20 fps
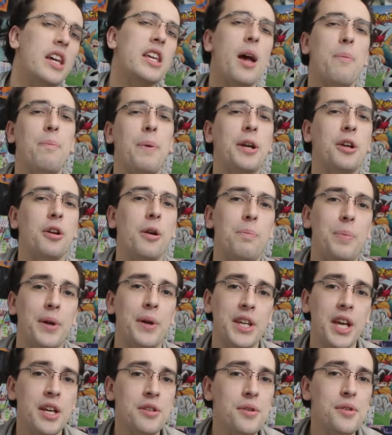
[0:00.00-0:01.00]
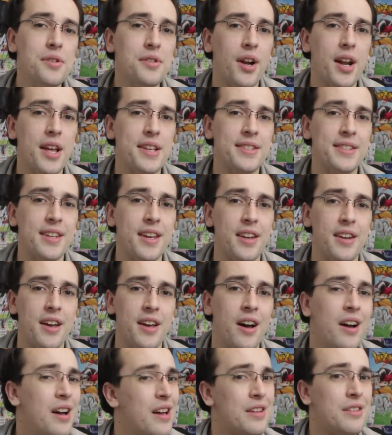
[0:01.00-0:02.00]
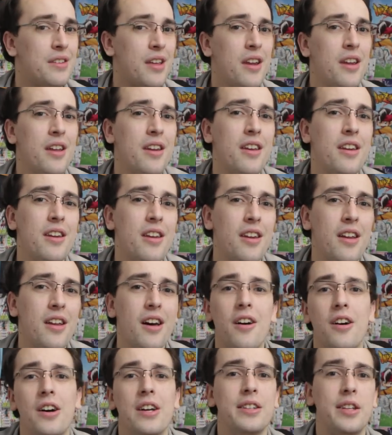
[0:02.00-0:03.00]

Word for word: Et y a pas que le Pegasus dans la scène, hein Non, non, non, non, non